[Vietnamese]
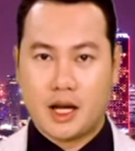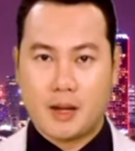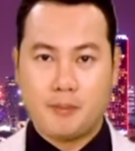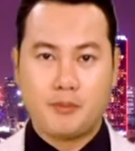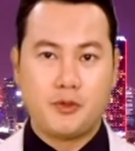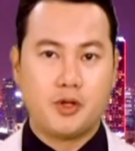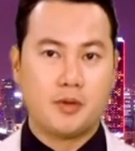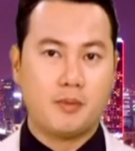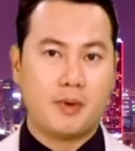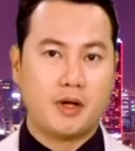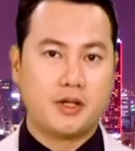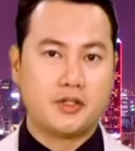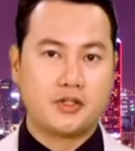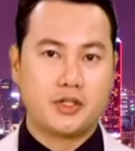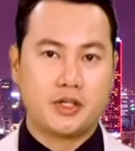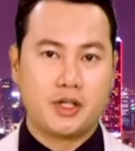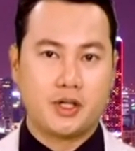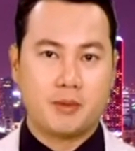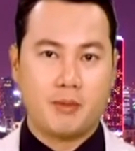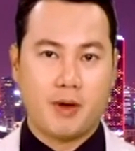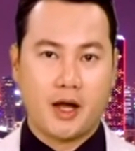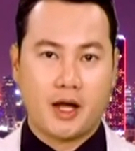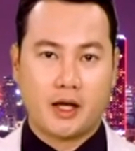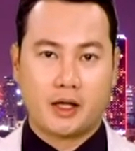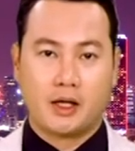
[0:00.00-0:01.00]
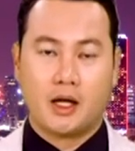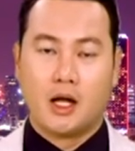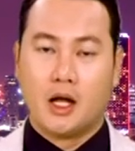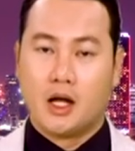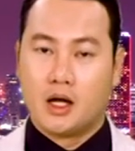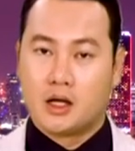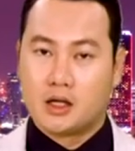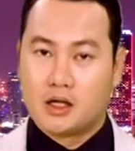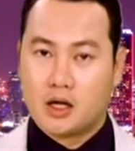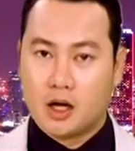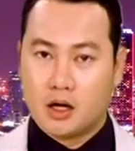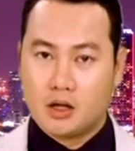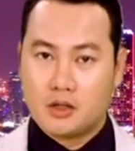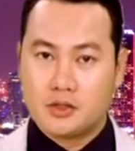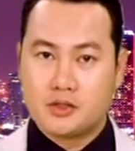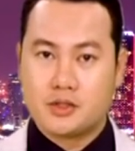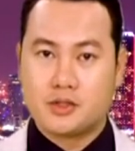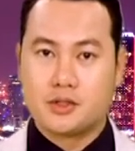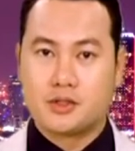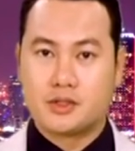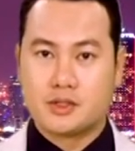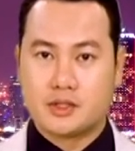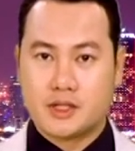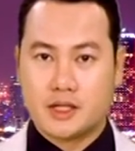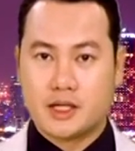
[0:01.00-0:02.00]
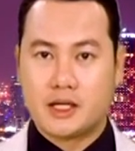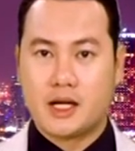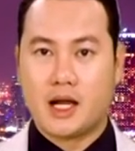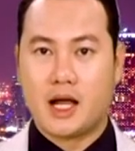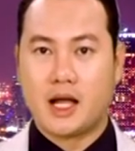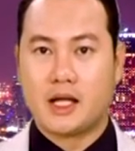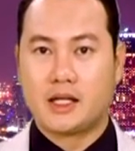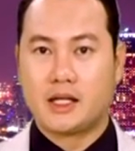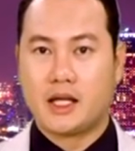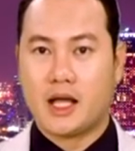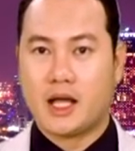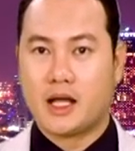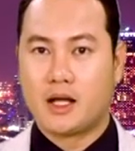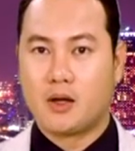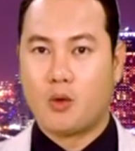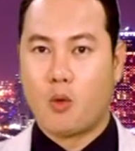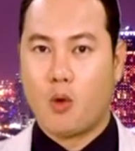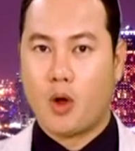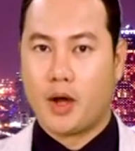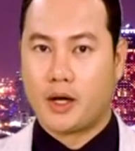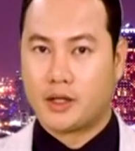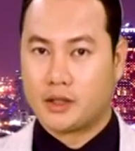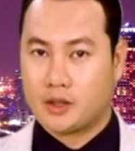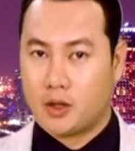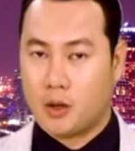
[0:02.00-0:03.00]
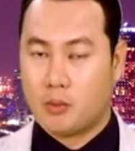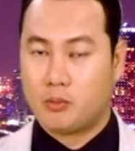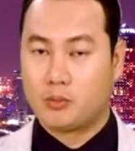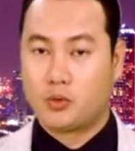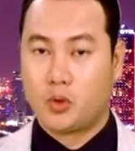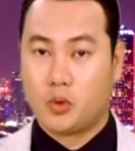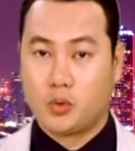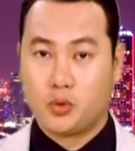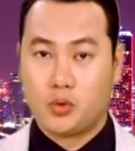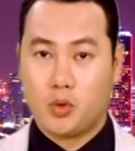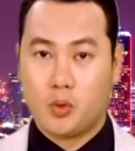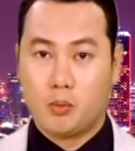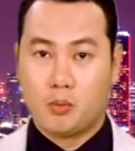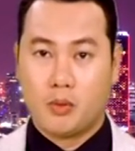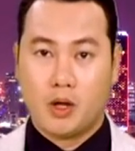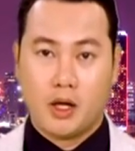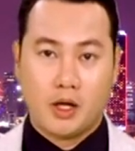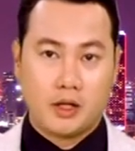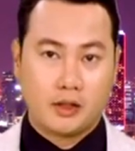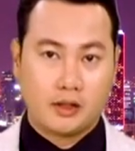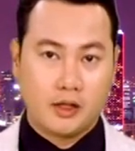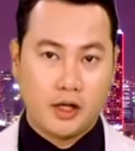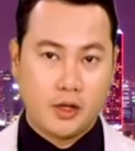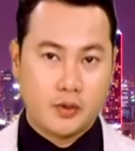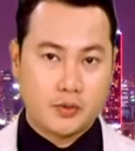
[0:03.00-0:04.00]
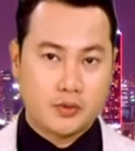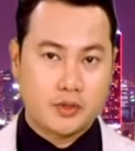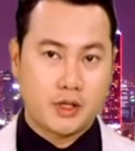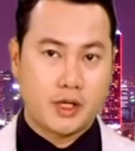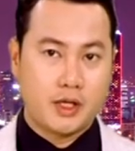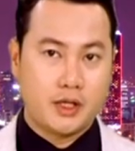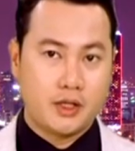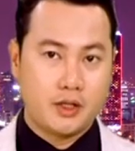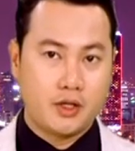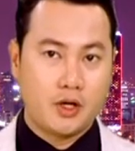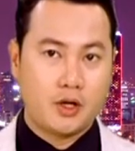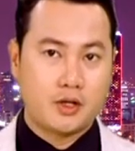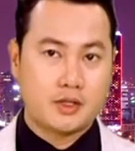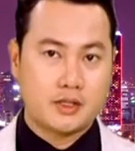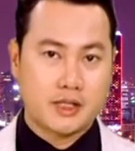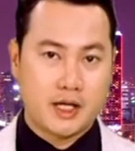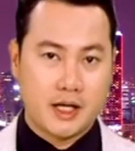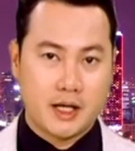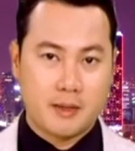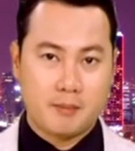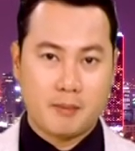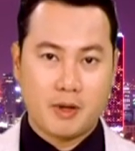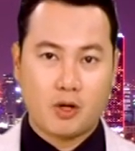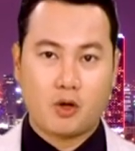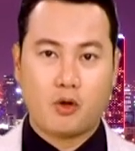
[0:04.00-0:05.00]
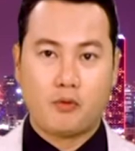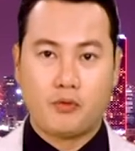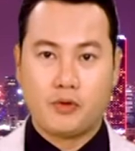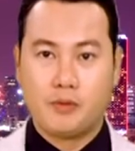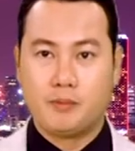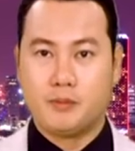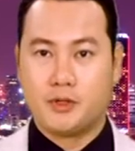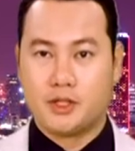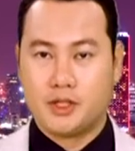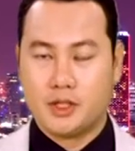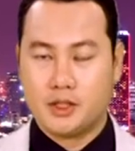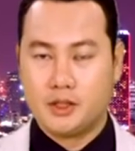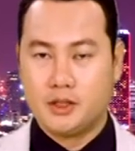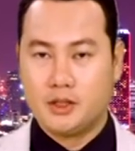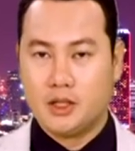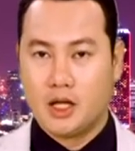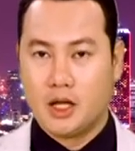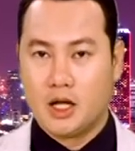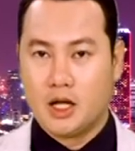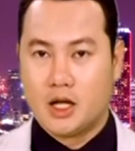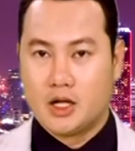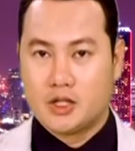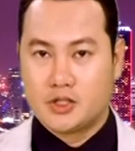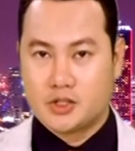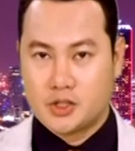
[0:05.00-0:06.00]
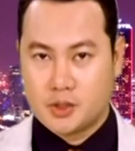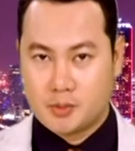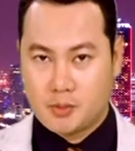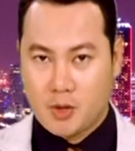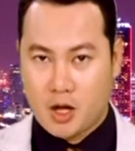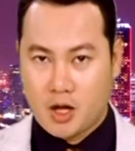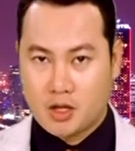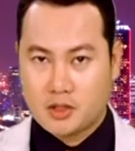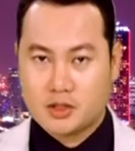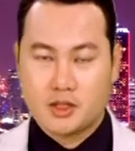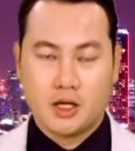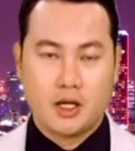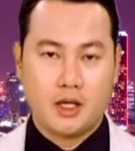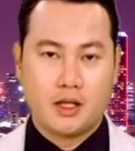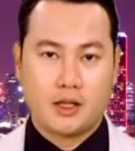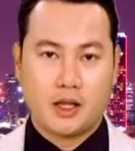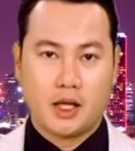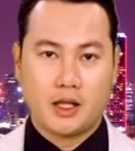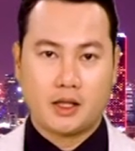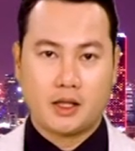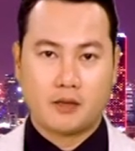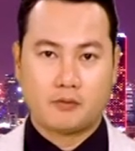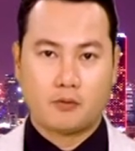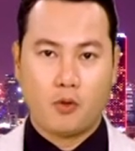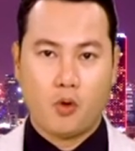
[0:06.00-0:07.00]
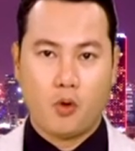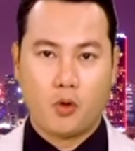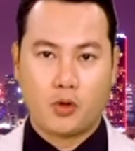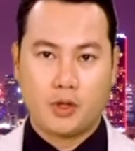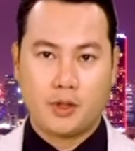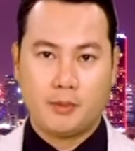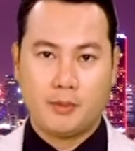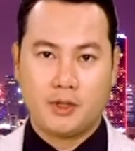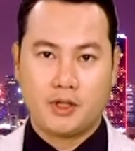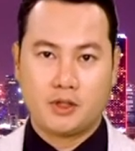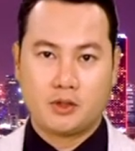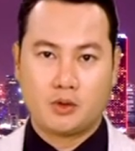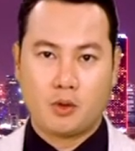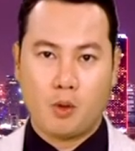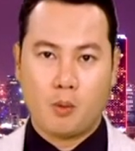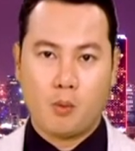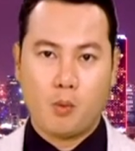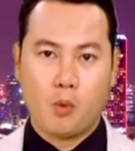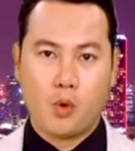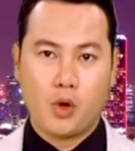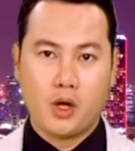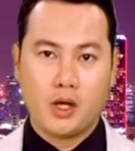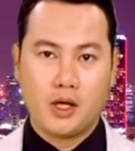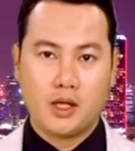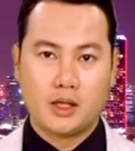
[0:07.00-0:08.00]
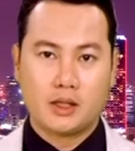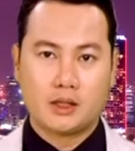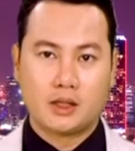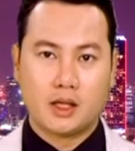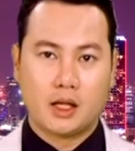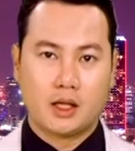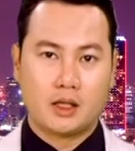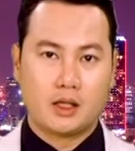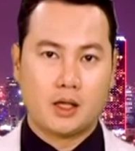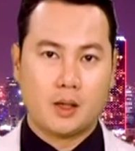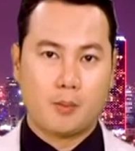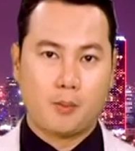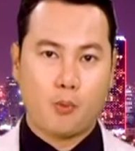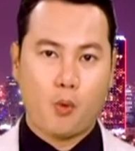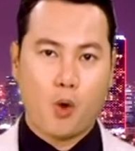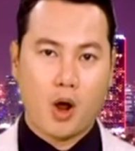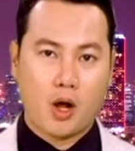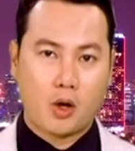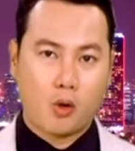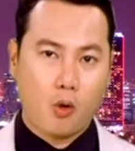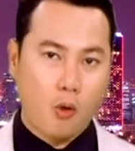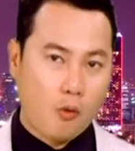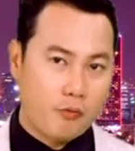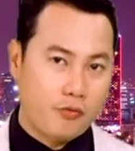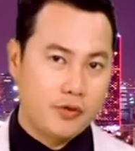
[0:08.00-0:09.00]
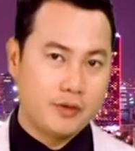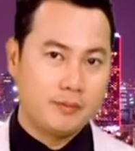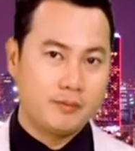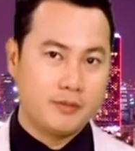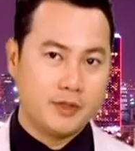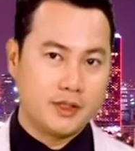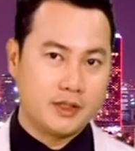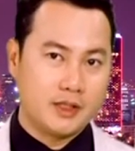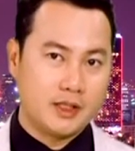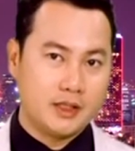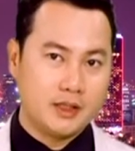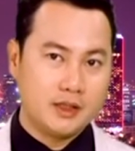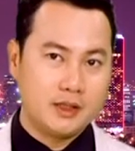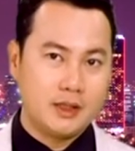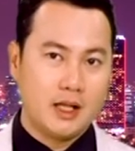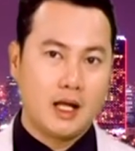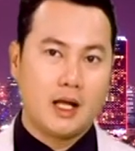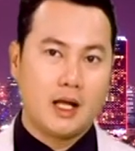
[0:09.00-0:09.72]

khám chữa bệnh trên địa bàn khẩn trương triển khai các hoạt động thu dung điều trị cho trẻ mắc Covid-19. Trong đó, Sở Y tế thành phố Hồ Chí Minh cũng khuyến khích thành lập khoa COVID-19